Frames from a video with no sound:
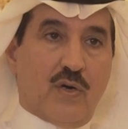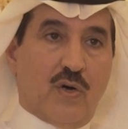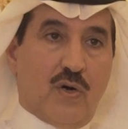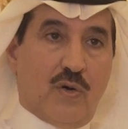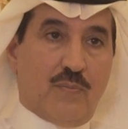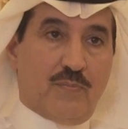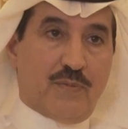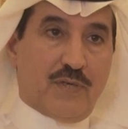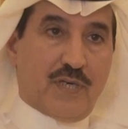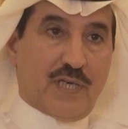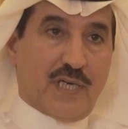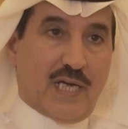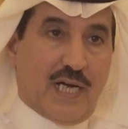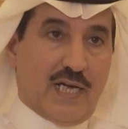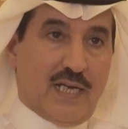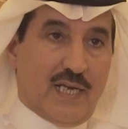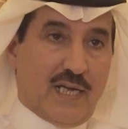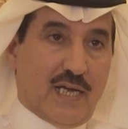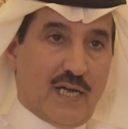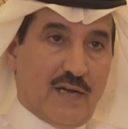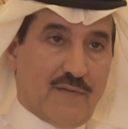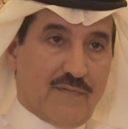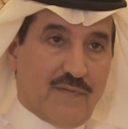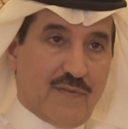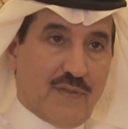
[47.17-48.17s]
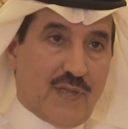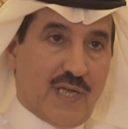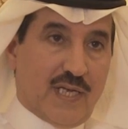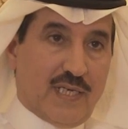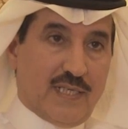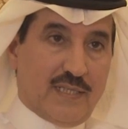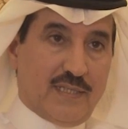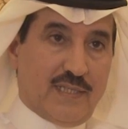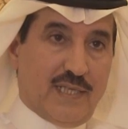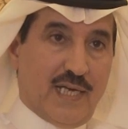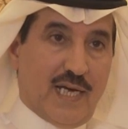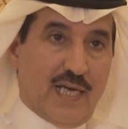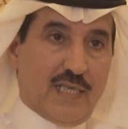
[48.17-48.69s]
أوبك على خفض
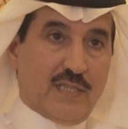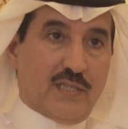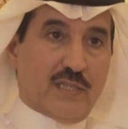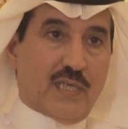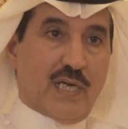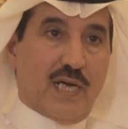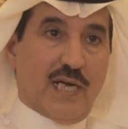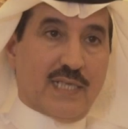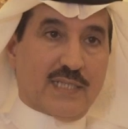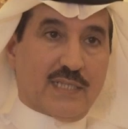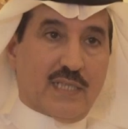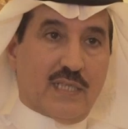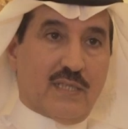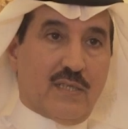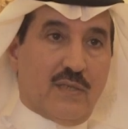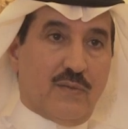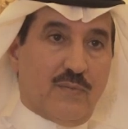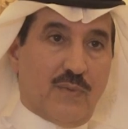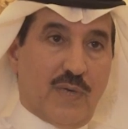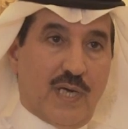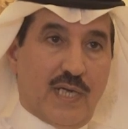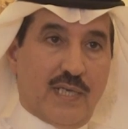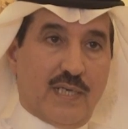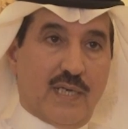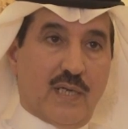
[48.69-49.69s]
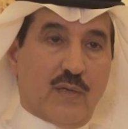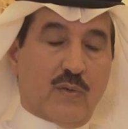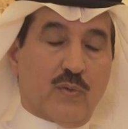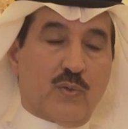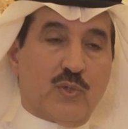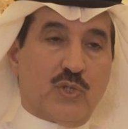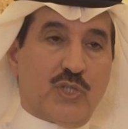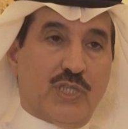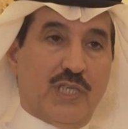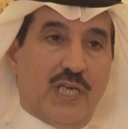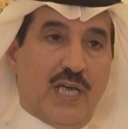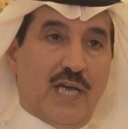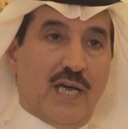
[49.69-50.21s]
الإنتاج خاصة وأن
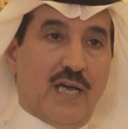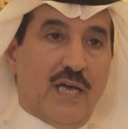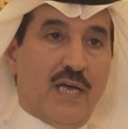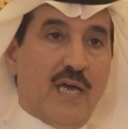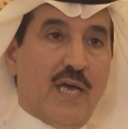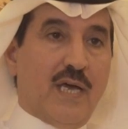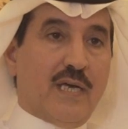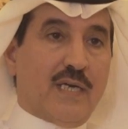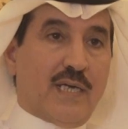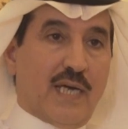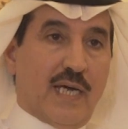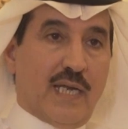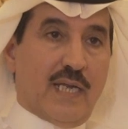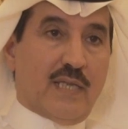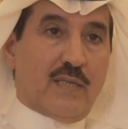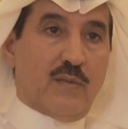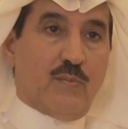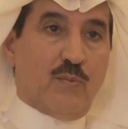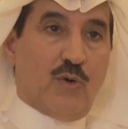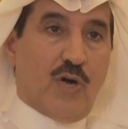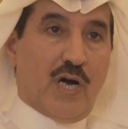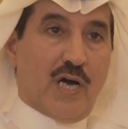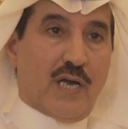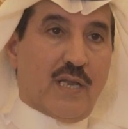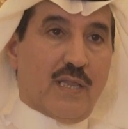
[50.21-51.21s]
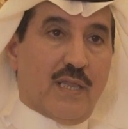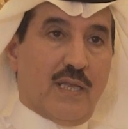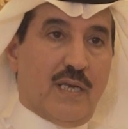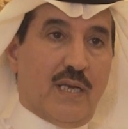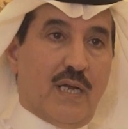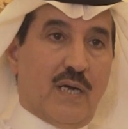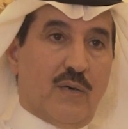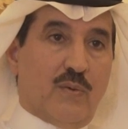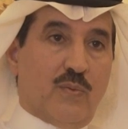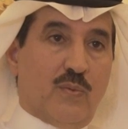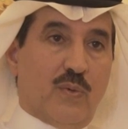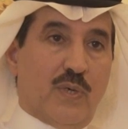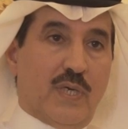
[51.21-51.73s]
روسيا كانت المعارض
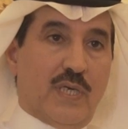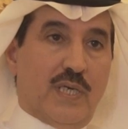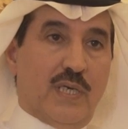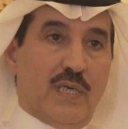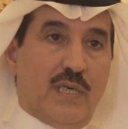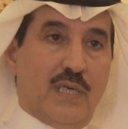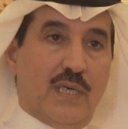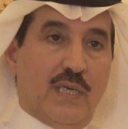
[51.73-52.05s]
الأول